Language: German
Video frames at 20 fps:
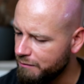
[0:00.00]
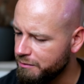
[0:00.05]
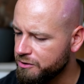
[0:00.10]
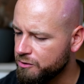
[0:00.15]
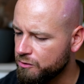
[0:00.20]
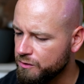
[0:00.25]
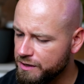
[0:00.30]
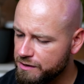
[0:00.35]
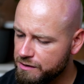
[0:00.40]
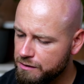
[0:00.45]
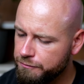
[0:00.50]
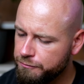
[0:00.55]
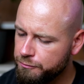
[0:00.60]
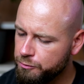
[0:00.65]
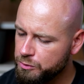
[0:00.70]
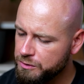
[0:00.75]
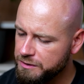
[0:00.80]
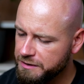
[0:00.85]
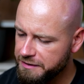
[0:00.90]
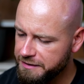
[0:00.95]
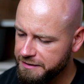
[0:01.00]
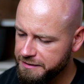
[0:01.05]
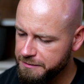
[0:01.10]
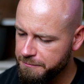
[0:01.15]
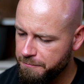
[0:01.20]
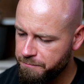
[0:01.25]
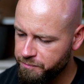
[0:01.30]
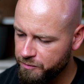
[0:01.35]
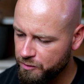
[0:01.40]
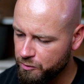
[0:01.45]
habe ich noch nichts
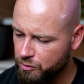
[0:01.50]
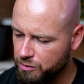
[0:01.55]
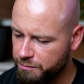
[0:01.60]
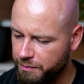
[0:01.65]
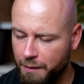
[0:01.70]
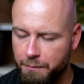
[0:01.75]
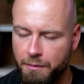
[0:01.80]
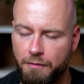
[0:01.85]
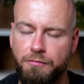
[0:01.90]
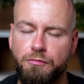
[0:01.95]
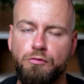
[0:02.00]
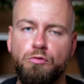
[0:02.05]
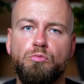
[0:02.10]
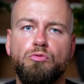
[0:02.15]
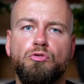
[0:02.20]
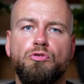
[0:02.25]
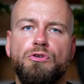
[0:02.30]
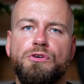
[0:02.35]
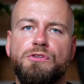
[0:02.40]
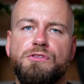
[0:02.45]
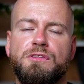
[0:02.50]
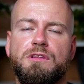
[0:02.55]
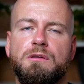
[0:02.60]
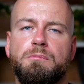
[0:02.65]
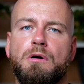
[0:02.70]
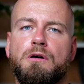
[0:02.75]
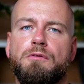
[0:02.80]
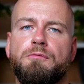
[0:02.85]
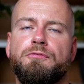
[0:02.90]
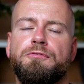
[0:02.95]
gefunden. Und bei Parfumo ist, die,
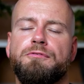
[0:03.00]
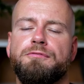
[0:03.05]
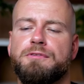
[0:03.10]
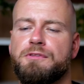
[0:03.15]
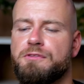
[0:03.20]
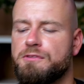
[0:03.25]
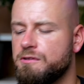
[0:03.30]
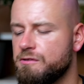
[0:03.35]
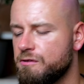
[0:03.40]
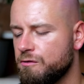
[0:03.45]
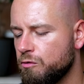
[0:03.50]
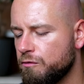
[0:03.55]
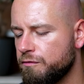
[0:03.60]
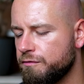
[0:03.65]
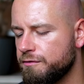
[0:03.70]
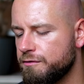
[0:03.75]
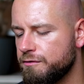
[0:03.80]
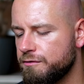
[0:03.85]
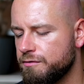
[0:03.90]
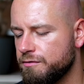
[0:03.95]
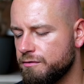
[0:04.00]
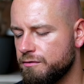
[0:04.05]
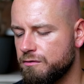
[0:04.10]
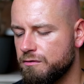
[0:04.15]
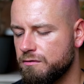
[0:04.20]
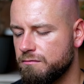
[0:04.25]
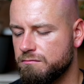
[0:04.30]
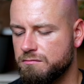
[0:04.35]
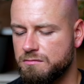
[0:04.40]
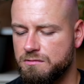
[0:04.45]
ist diese Duft,
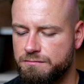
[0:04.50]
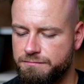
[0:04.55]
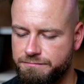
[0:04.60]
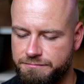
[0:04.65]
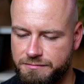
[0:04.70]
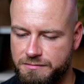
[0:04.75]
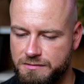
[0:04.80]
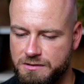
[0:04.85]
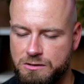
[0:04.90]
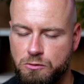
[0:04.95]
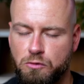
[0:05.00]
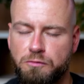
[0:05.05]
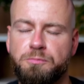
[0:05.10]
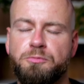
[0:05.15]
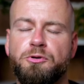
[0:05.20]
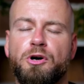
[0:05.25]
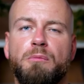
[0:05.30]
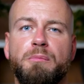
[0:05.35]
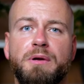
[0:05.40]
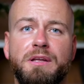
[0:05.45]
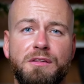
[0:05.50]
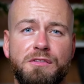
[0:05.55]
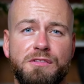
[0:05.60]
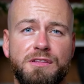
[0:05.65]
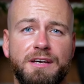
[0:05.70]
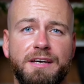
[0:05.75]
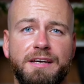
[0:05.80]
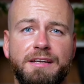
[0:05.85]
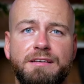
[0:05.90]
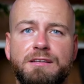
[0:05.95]
die Duftpyramide
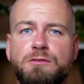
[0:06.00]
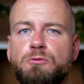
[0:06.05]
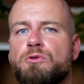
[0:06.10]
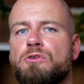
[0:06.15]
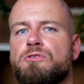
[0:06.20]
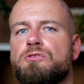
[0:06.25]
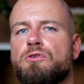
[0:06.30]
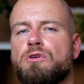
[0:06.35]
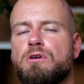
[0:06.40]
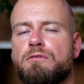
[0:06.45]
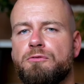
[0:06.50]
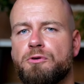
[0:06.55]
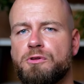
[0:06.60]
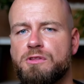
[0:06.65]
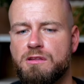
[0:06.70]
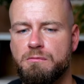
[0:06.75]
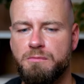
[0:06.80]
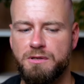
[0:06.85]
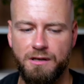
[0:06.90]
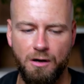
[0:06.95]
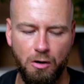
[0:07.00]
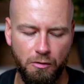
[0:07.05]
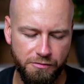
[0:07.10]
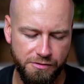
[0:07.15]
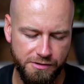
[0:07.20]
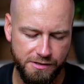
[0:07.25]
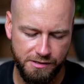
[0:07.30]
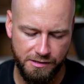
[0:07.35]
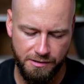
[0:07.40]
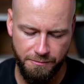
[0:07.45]
sehr ähnlich, nur dass noch Gewürze mit drauf
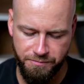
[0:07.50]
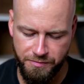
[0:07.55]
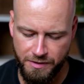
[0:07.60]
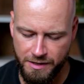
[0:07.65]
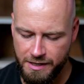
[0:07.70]
sind.